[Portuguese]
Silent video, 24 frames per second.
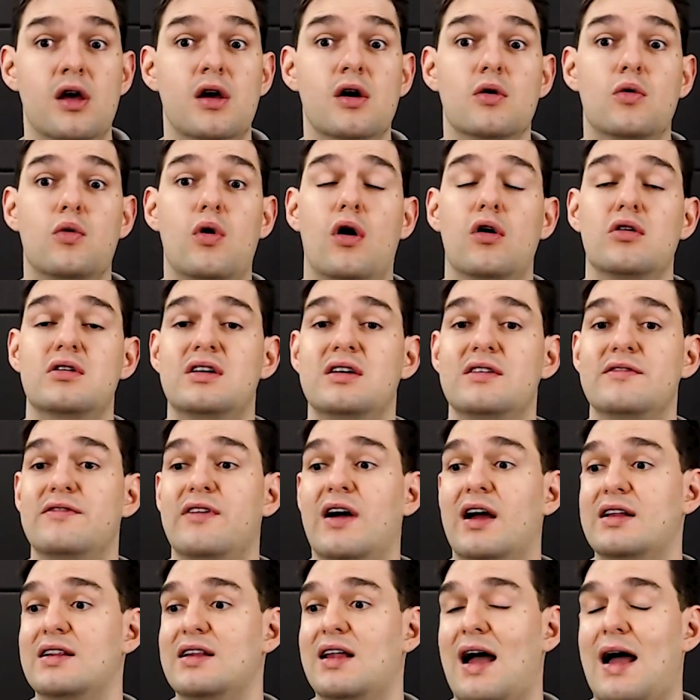qual que
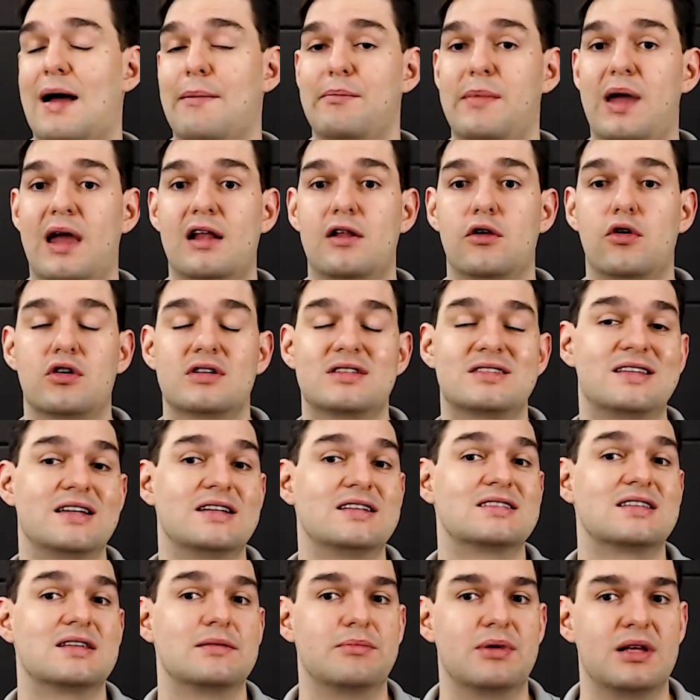vai dar a melhor
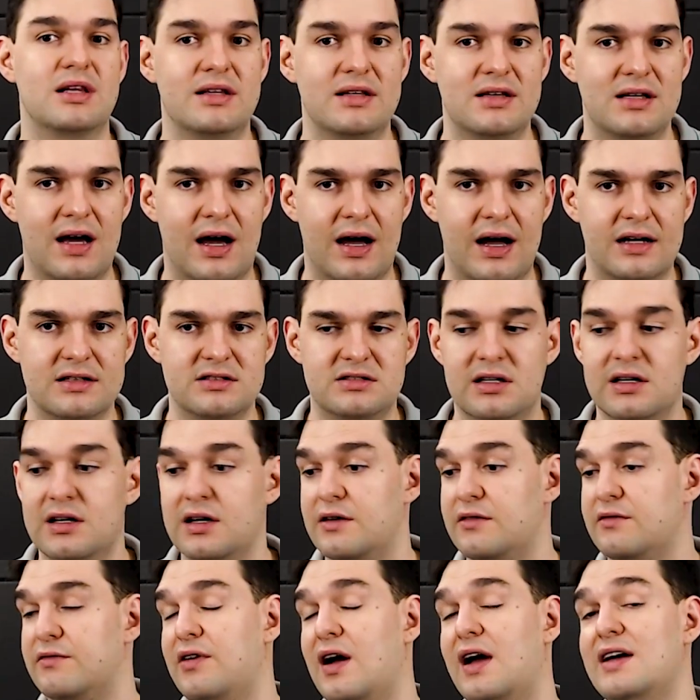sensibilidade
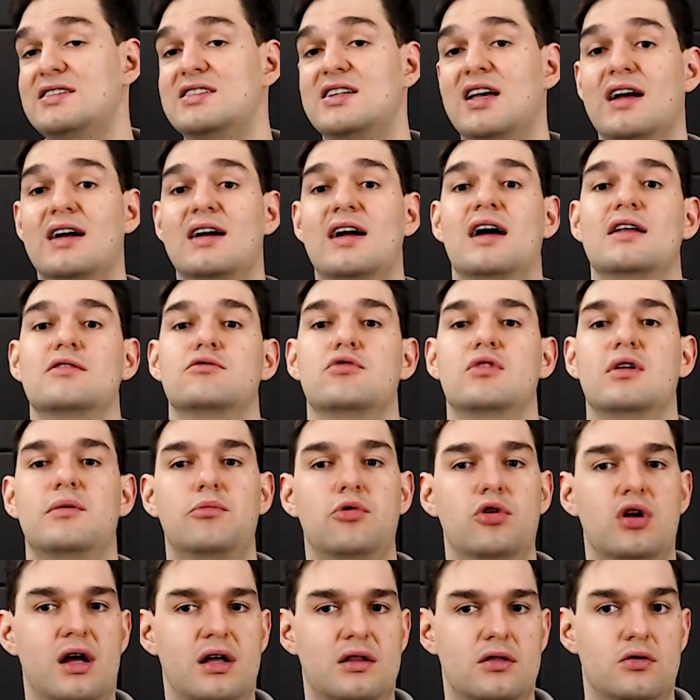vai chegar no
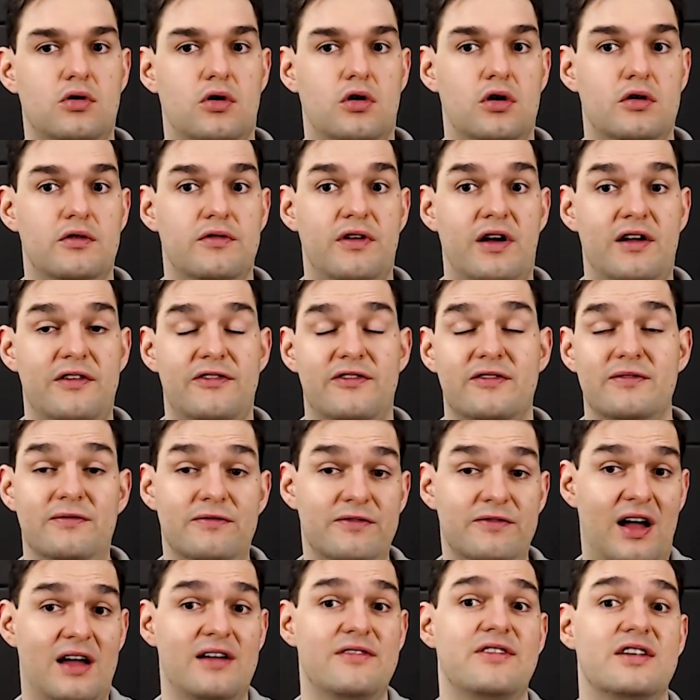laboratório, vai,
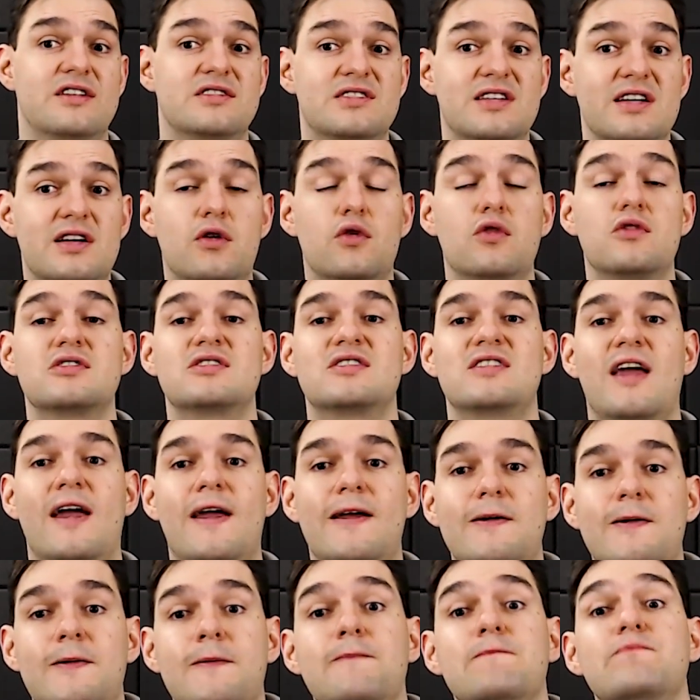vai ver se
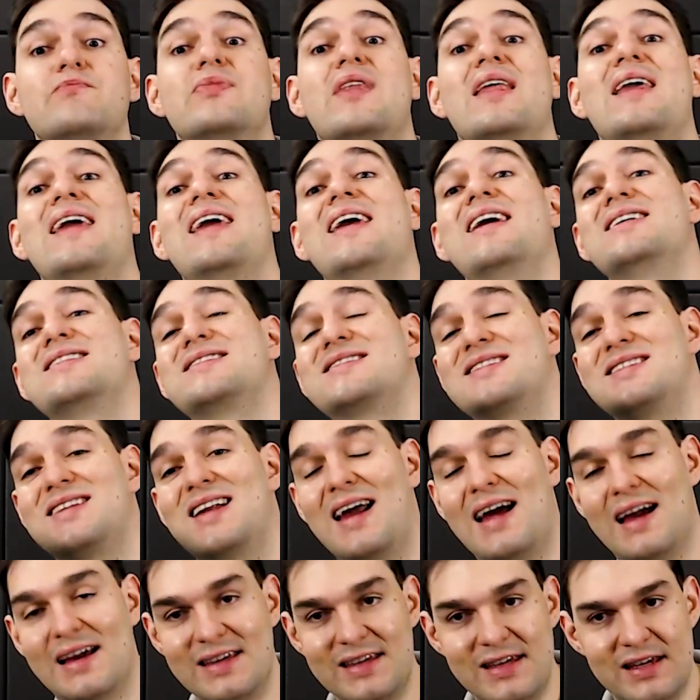consegue
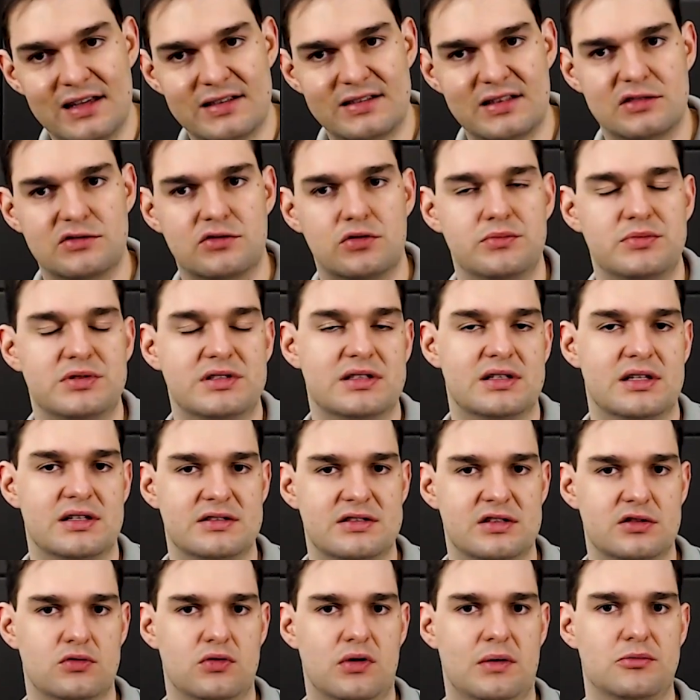extrair essa
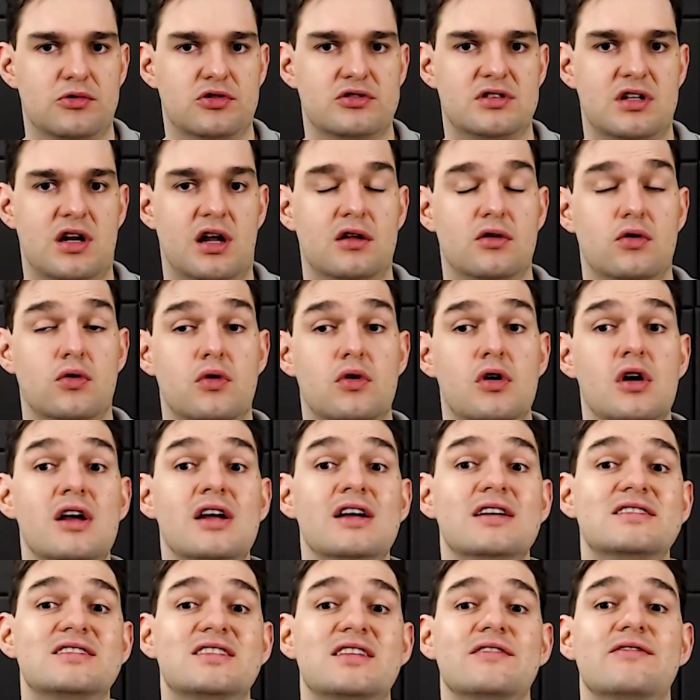substância do amostrador,
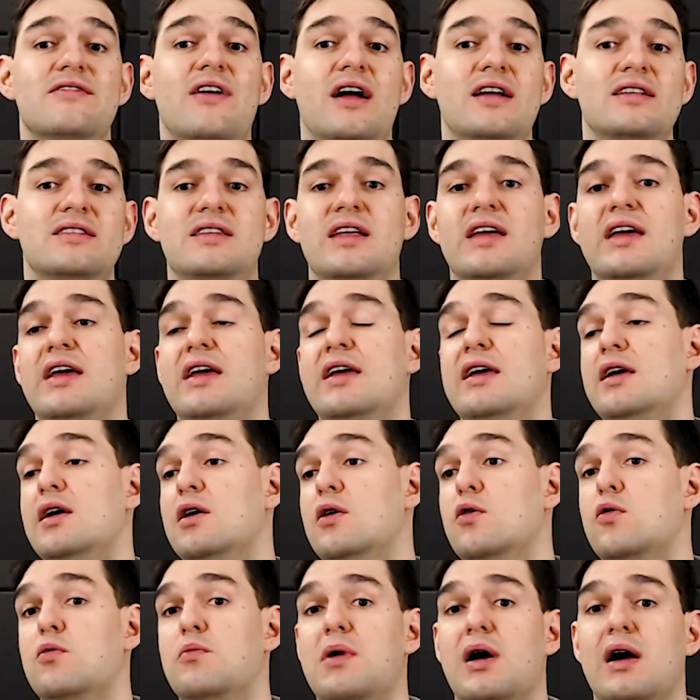se vai ter
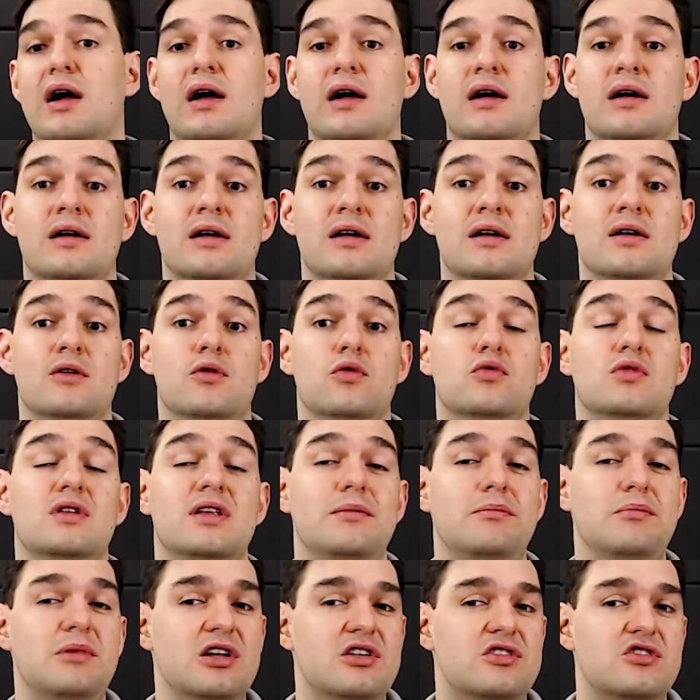uma, um
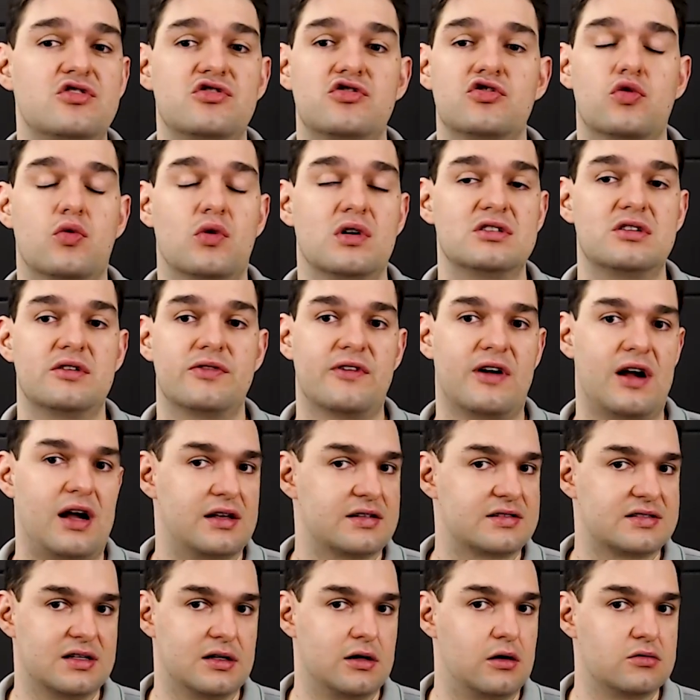limite de
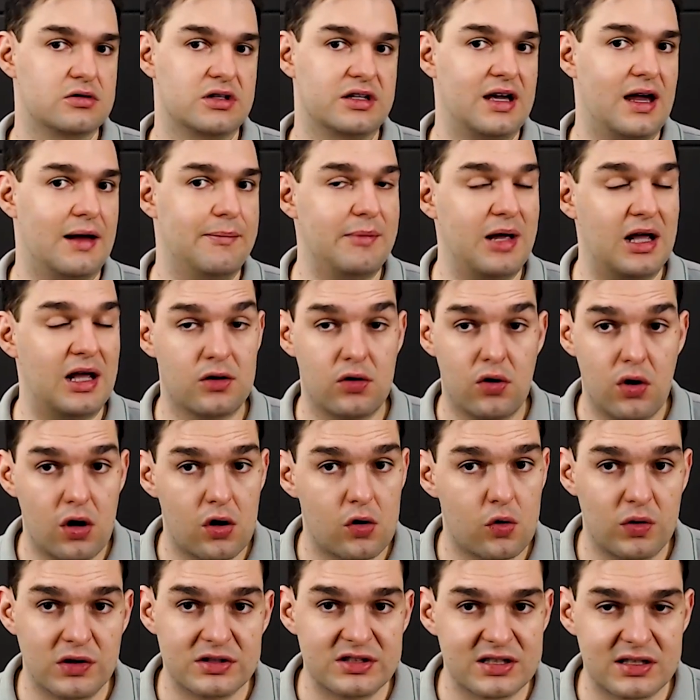quantificação, que é a menor
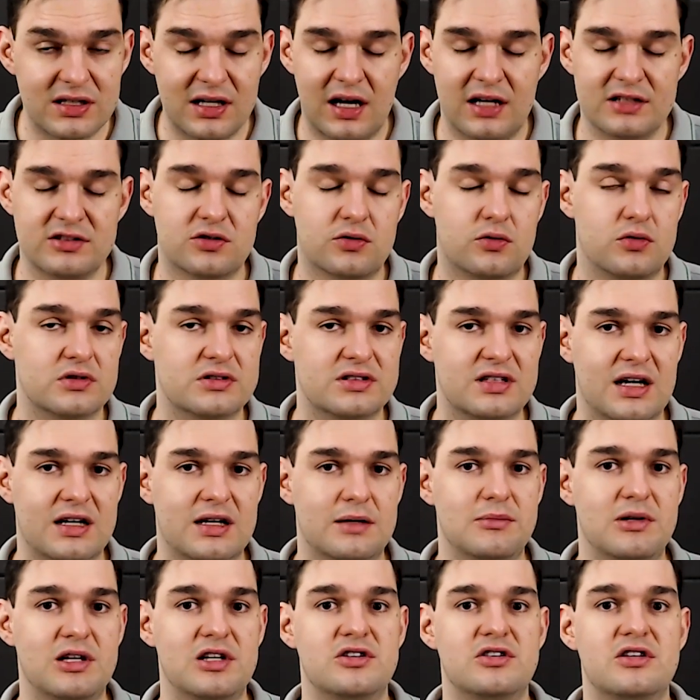quantidade que consegue
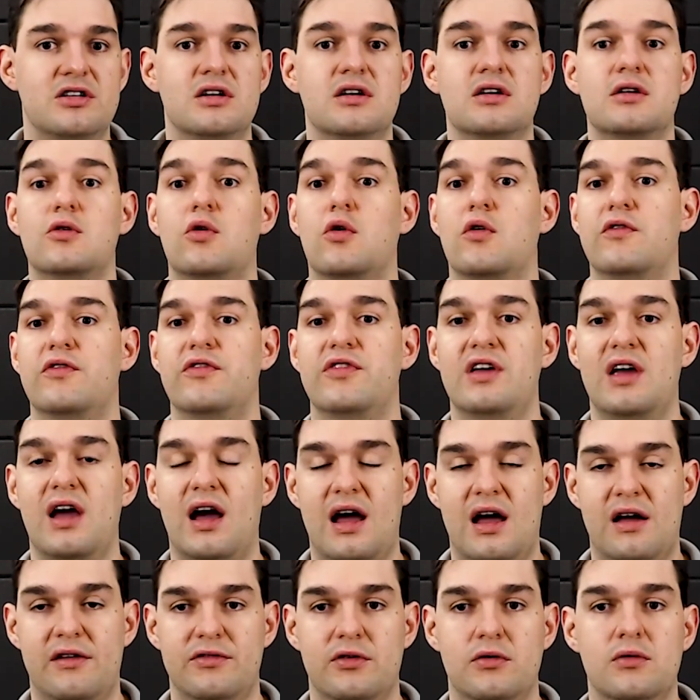medir,
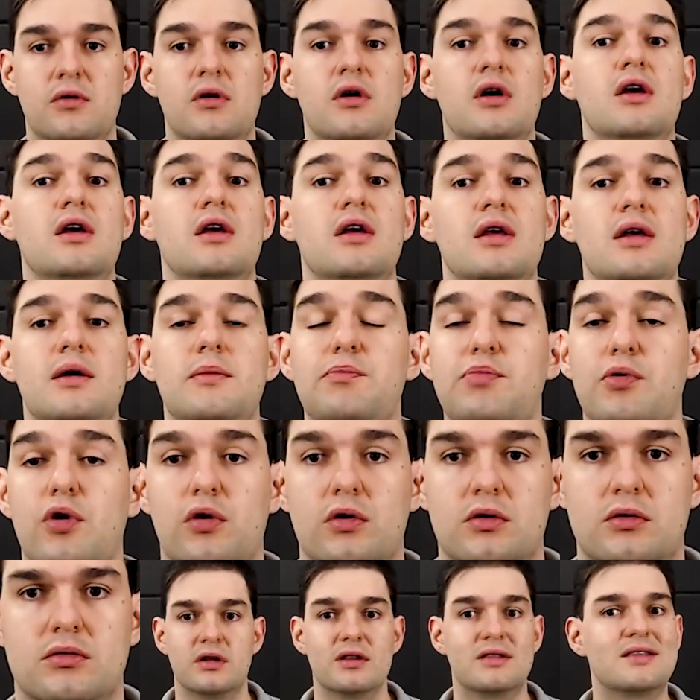confiável, e pronto.